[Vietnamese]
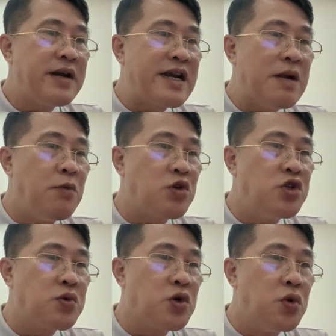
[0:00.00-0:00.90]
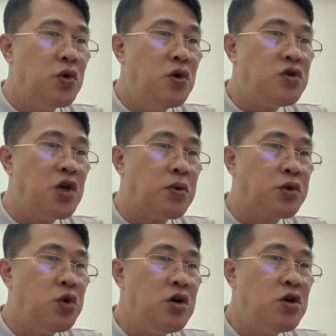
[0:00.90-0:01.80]
đặt trong một dụng cụ
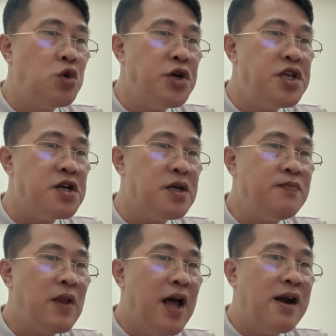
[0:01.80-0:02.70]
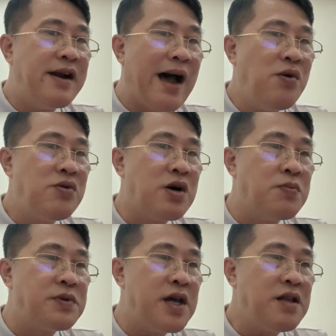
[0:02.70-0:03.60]
dùng thuốc nuôi dưỡng não
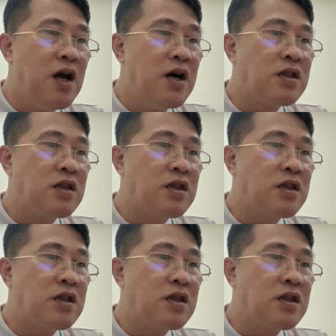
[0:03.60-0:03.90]
không chết